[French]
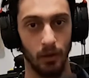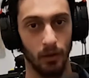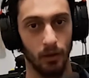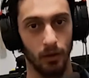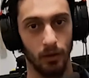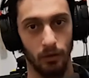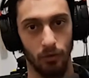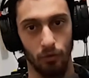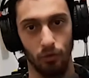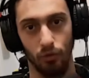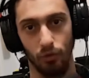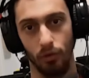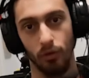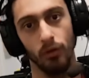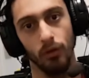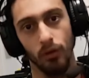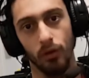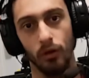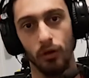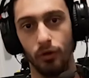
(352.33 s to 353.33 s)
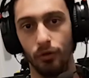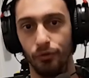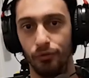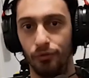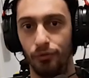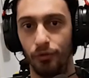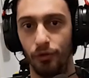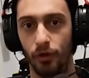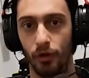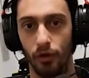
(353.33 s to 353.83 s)
Et ça, euh,
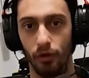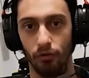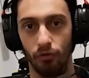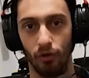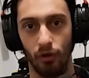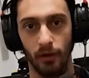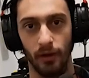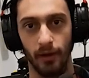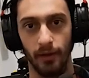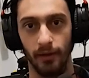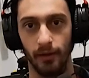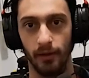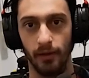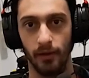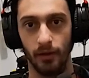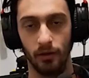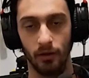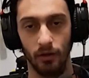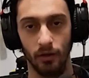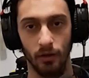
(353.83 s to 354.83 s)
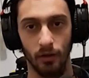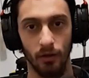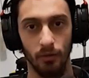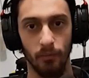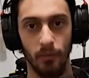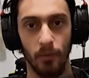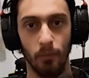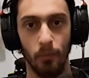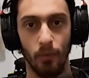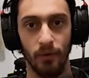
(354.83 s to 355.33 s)
vu que je vais regarder qu'est-ce que
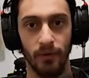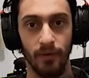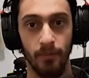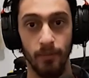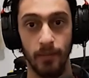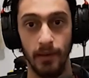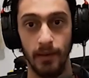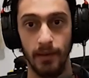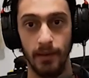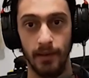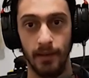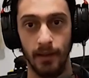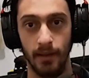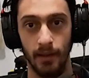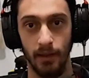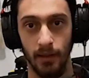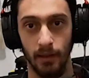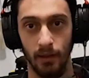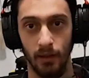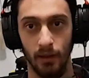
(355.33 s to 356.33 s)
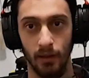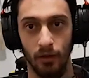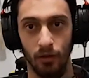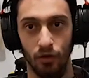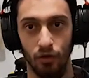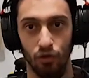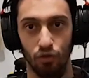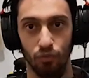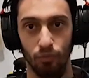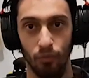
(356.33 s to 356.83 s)
mes possibilités
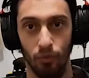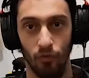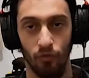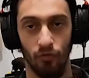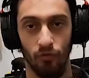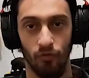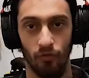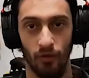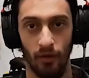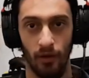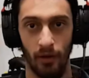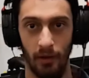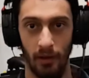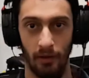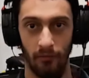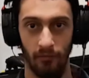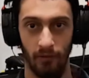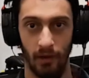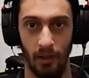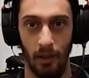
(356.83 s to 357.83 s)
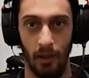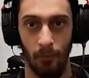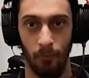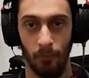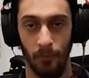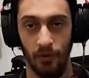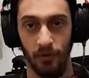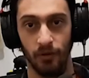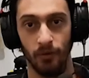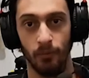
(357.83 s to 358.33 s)
que je peux faire avec
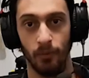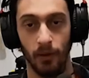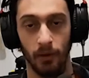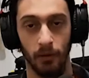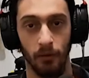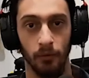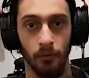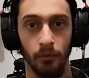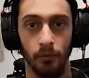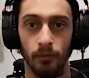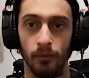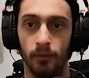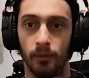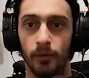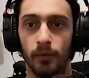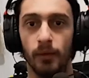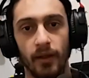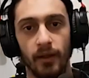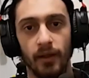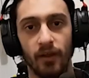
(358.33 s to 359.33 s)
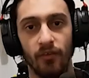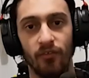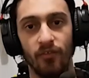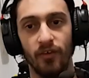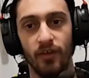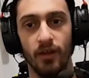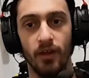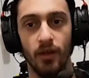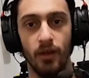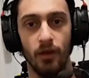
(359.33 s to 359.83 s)
RPG Maker, c'est
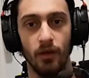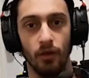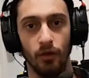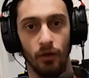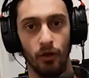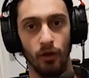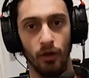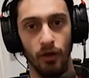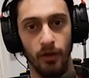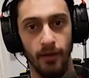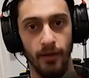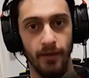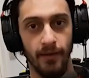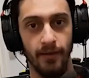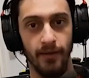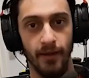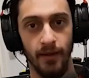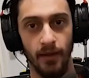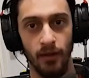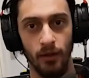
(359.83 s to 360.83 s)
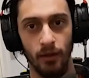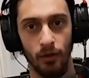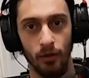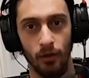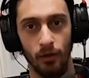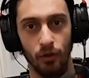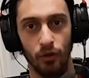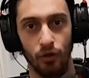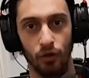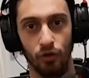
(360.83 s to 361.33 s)
fini l'idée
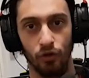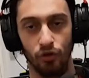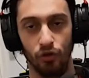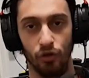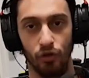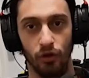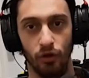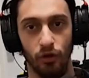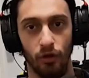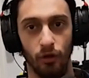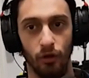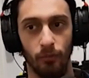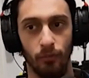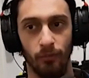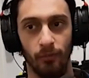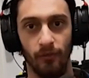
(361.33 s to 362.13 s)
que je